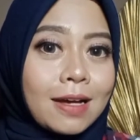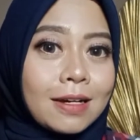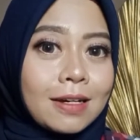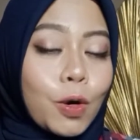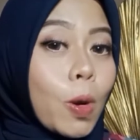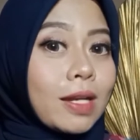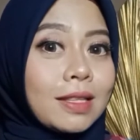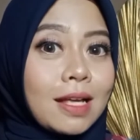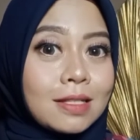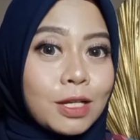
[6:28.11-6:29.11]
eh,
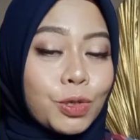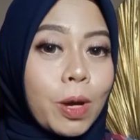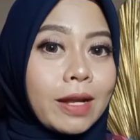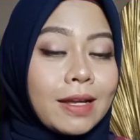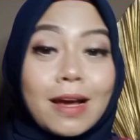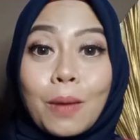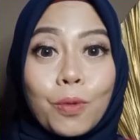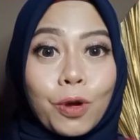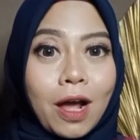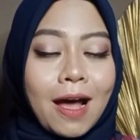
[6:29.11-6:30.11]
kualitasnya juga ini nggak
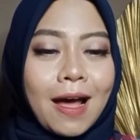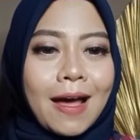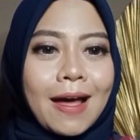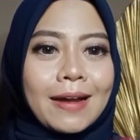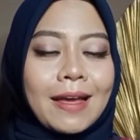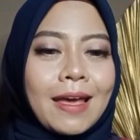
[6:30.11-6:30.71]
murahan.